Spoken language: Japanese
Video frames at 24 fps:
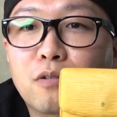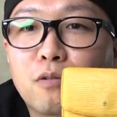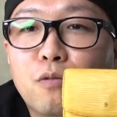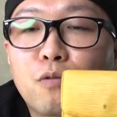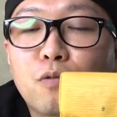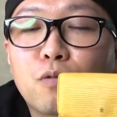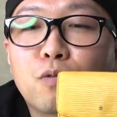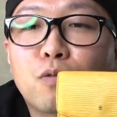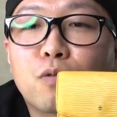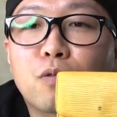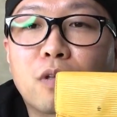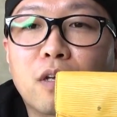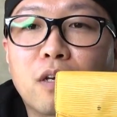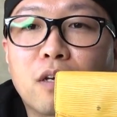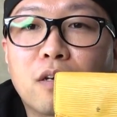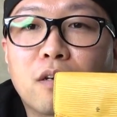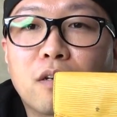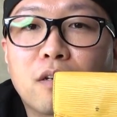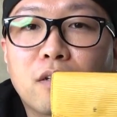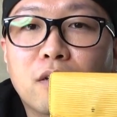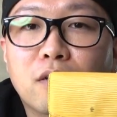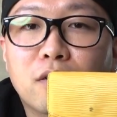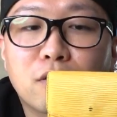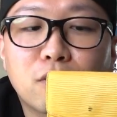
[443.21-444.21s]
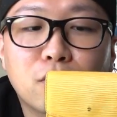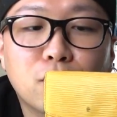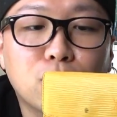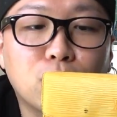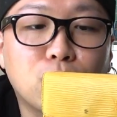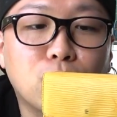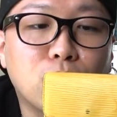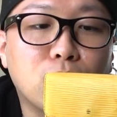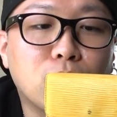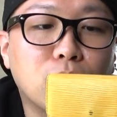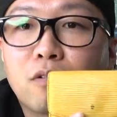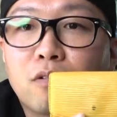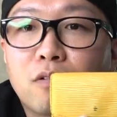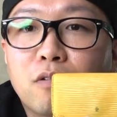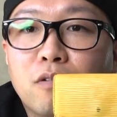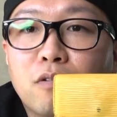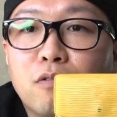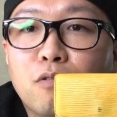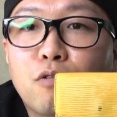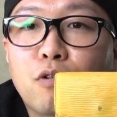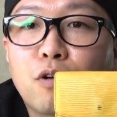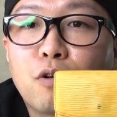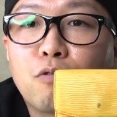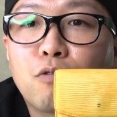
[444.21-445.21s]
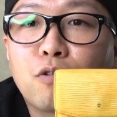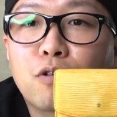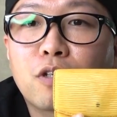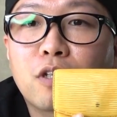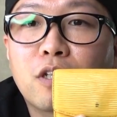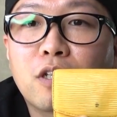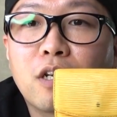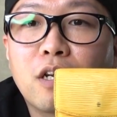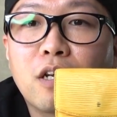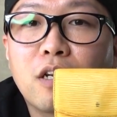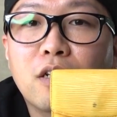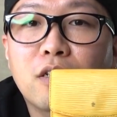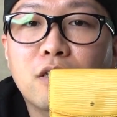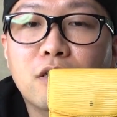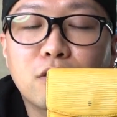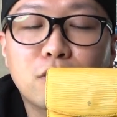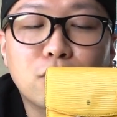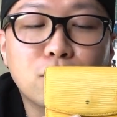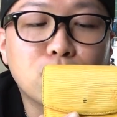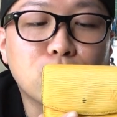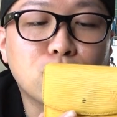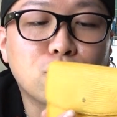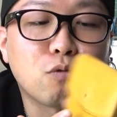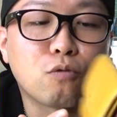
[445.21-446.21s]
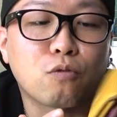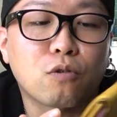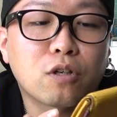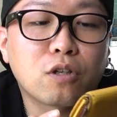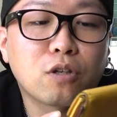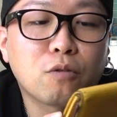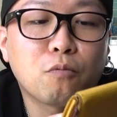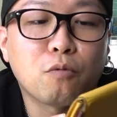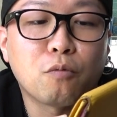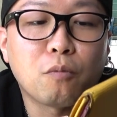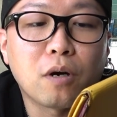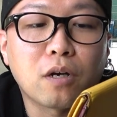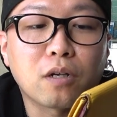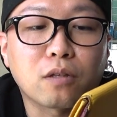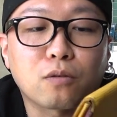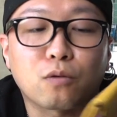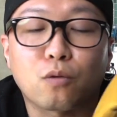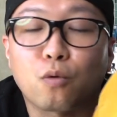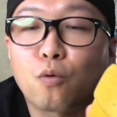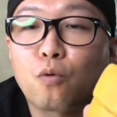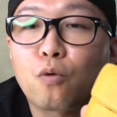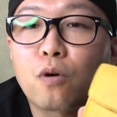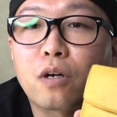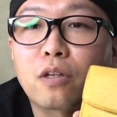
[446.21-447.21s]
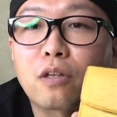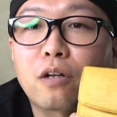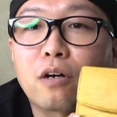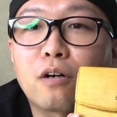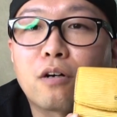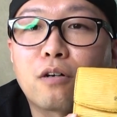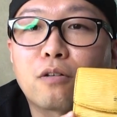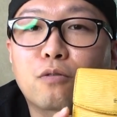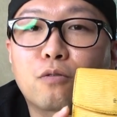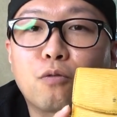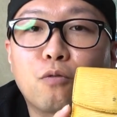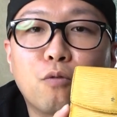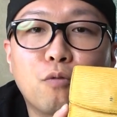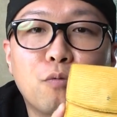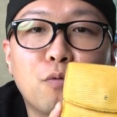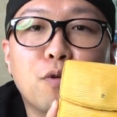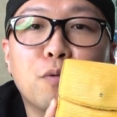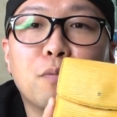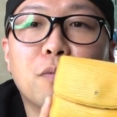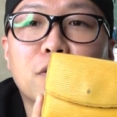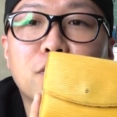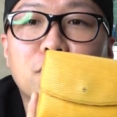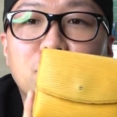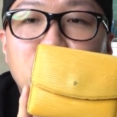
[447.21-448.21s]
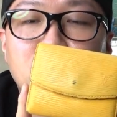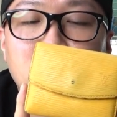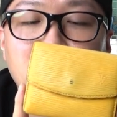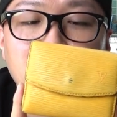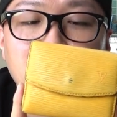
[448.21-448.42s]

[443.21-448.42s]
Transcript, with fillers: 今度ね、ちょっとこれを綺麗にする動画でもまあ撮ろうかなと思います。